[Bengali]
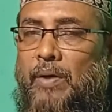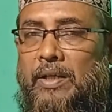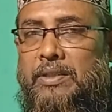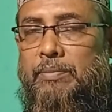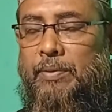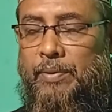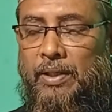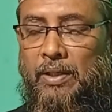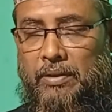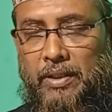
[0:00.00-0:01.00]
পাইলস এভাবে
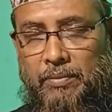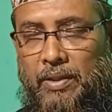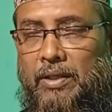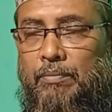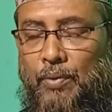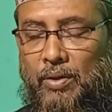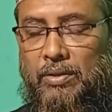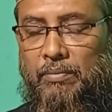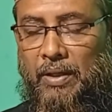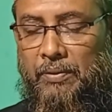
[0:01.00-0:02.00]
ডেলিভারির পর
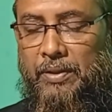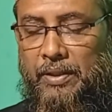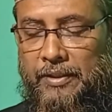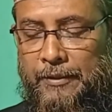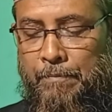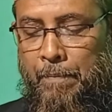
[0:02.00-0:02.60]
ভালো হয়ে গেছে